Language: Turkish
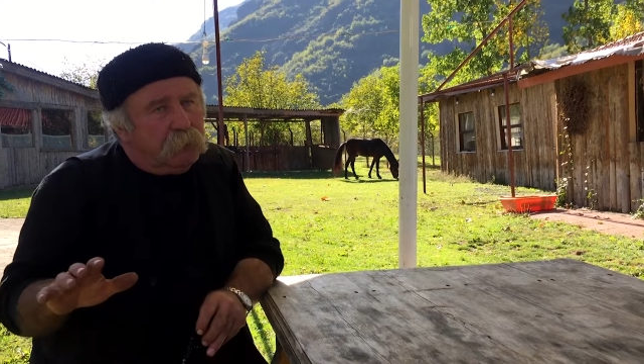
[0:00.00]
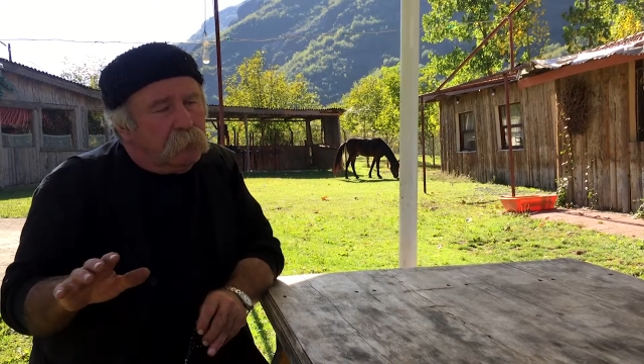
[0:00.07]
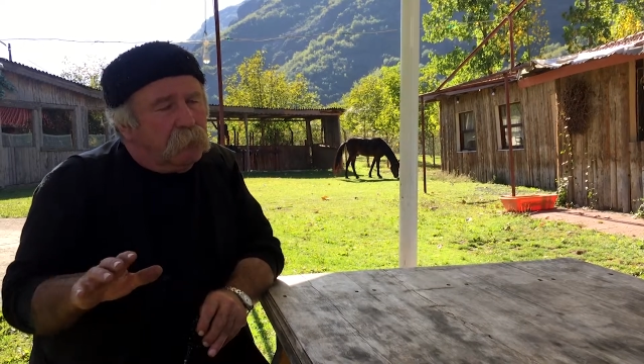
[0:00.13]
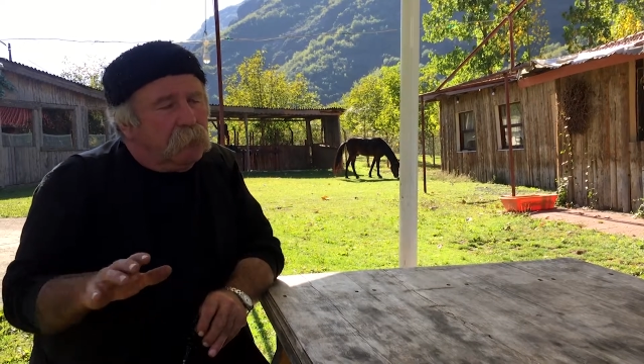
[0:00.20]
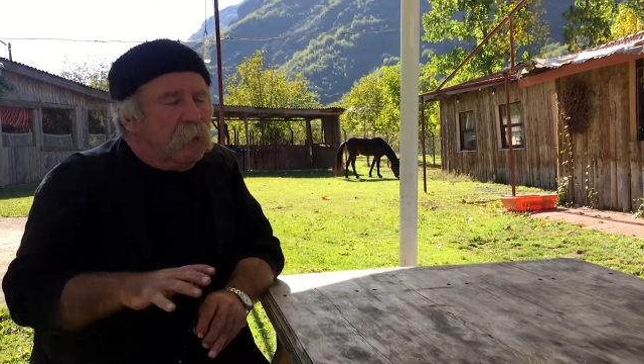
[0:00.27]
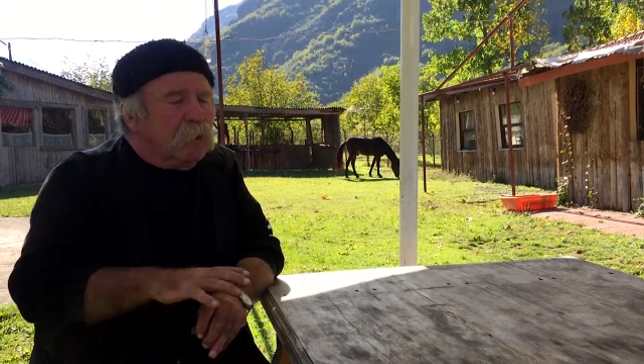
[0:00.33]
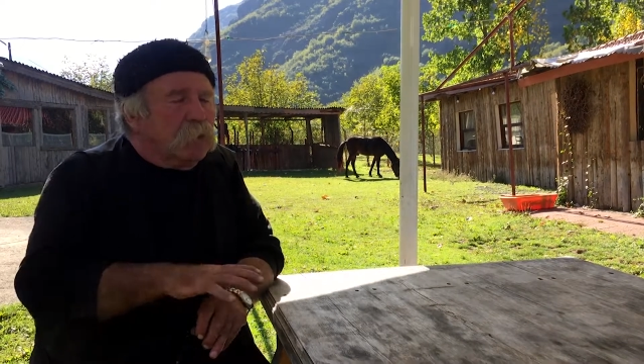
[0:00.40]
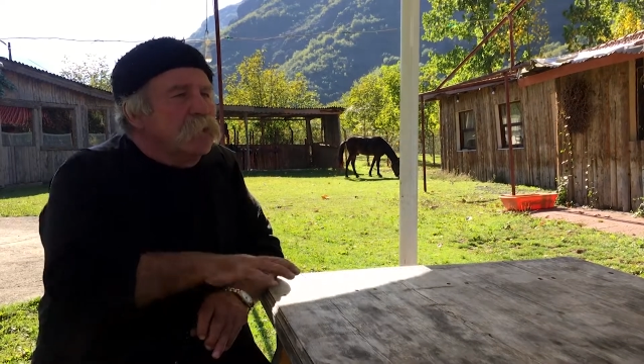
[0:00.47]

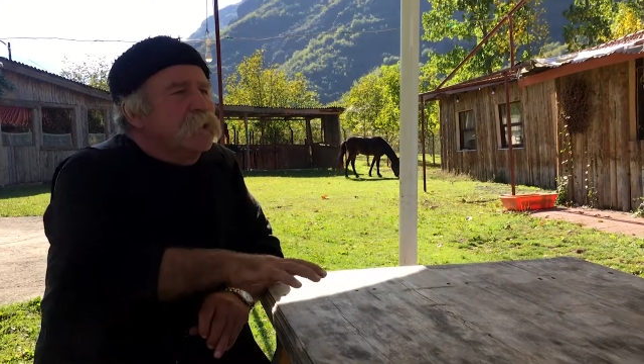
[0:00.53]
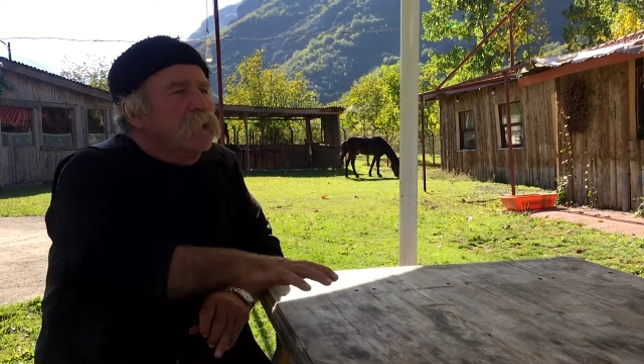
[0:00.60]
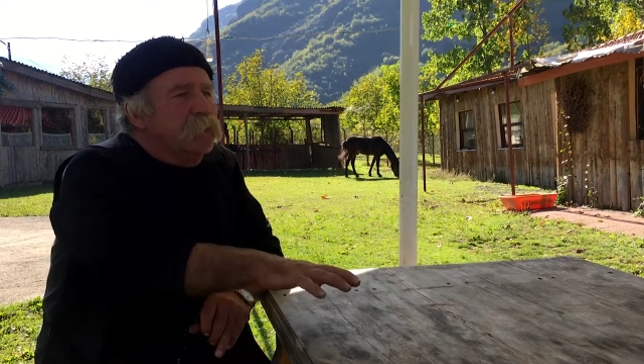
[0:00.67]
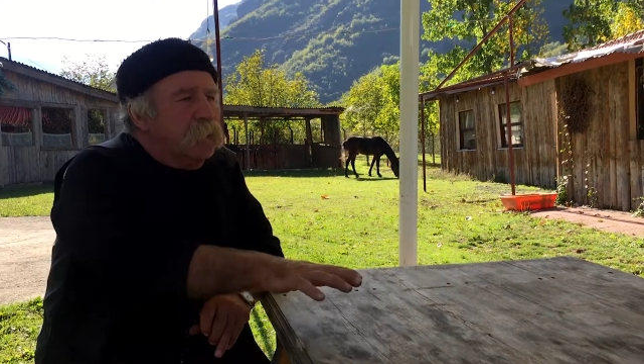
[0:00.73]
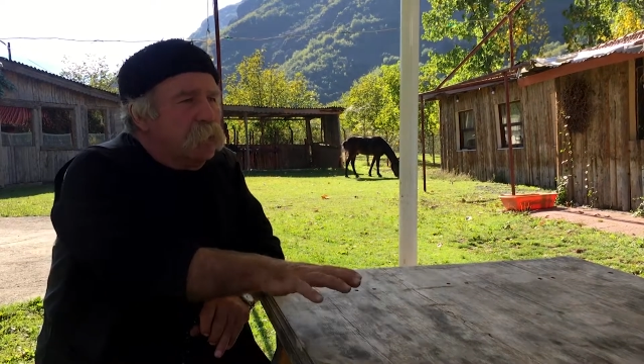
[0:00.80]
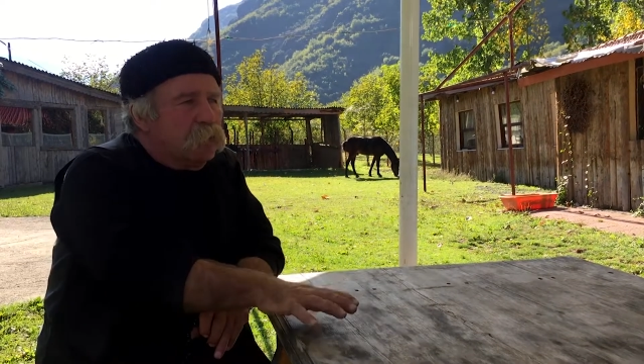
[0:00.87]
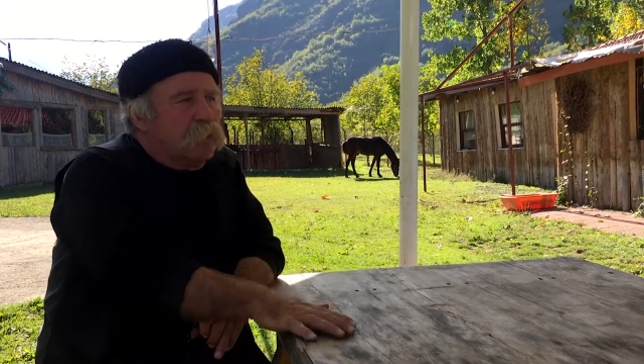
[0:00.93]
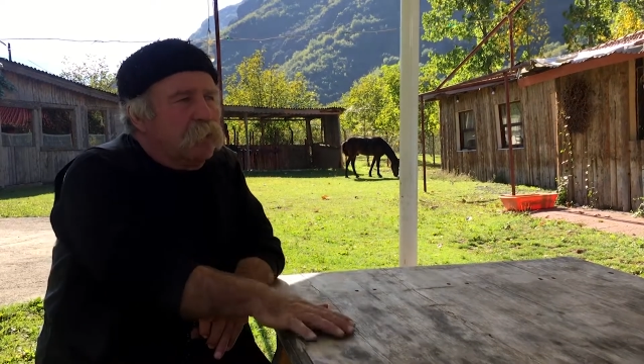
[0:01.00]
dünyada
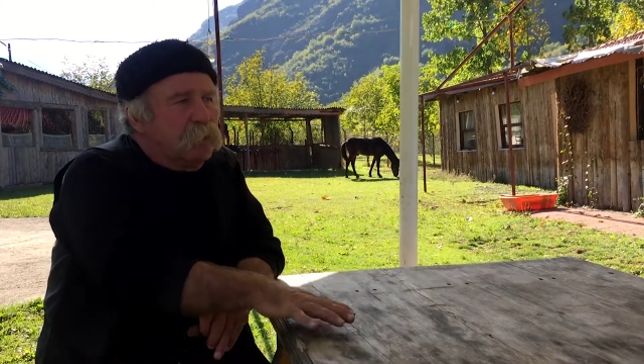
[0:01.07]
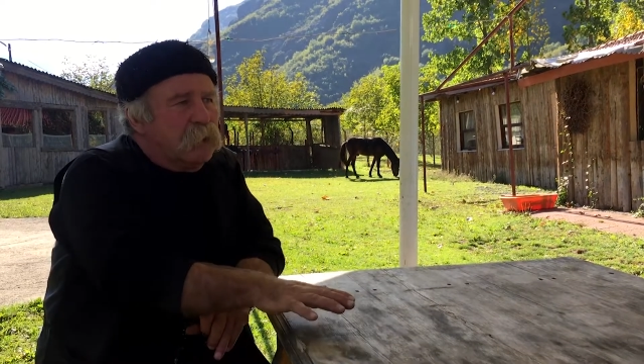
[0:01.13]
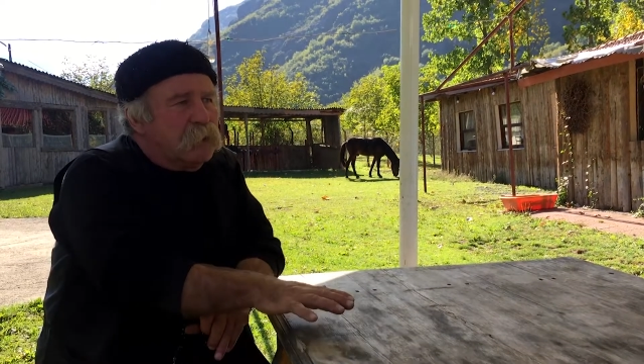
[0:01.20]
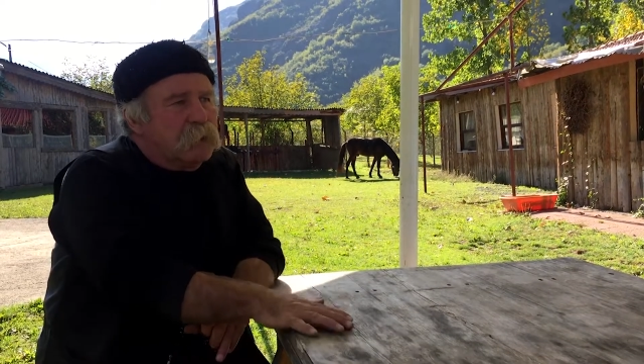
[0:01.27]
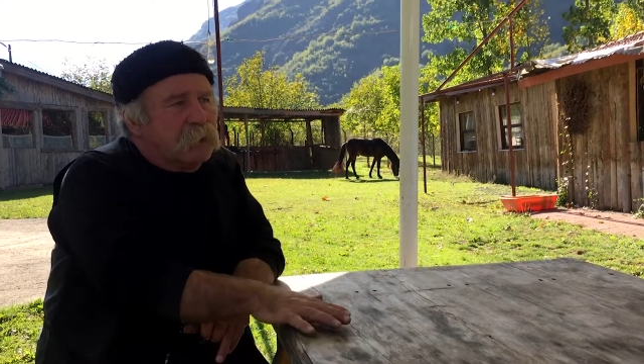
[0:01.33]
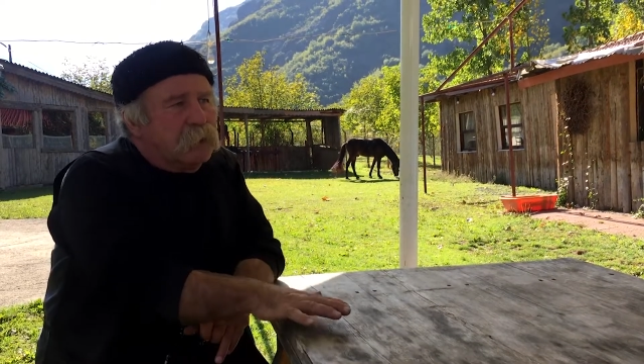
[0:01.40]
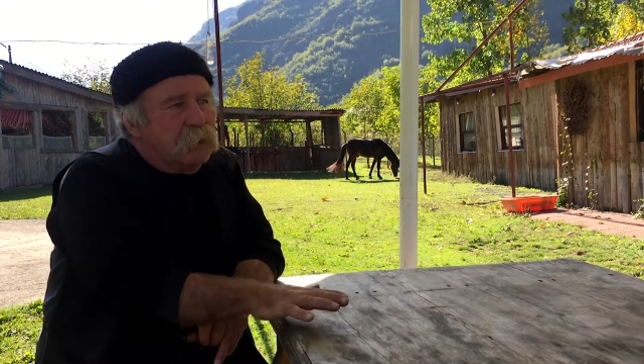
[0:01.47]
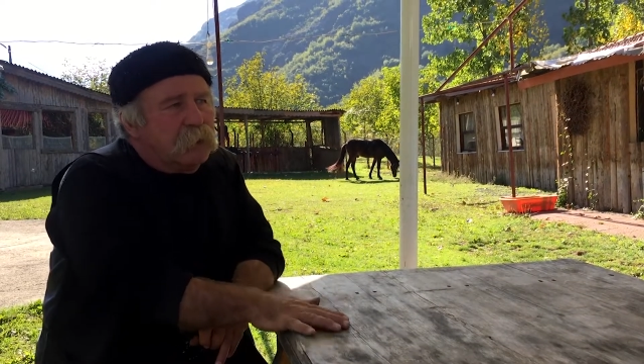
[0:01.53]
özel bir
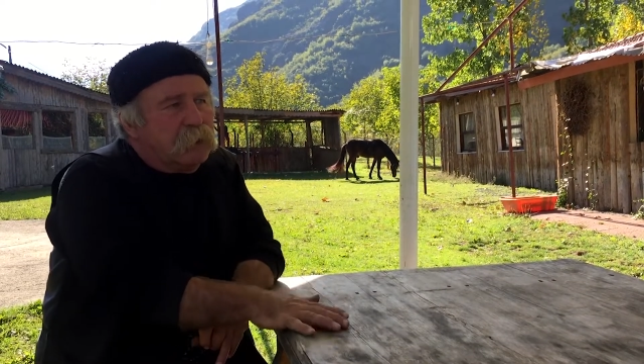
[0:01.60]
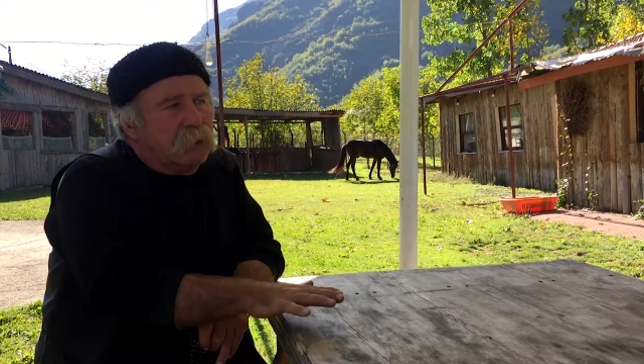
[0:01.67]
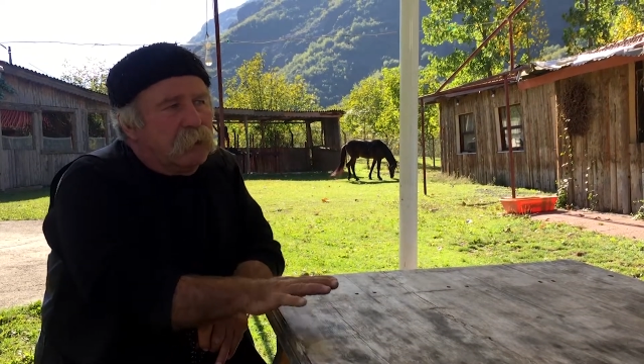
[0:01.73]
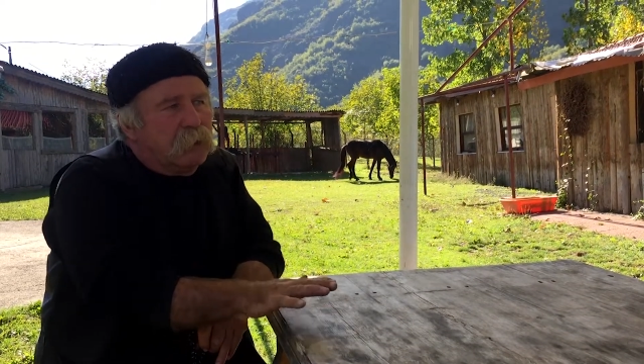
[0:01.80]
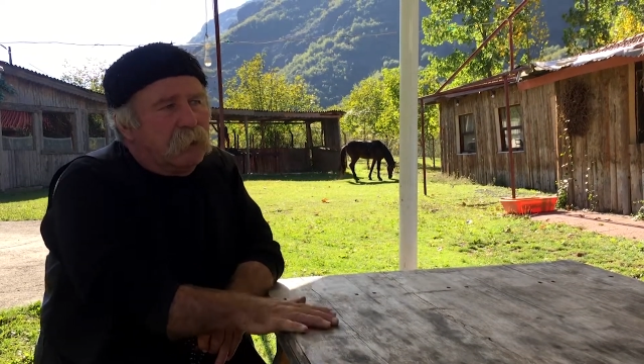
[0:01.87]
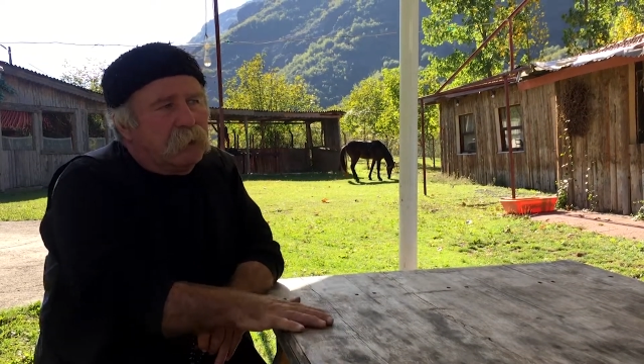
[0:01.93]
konulması gereken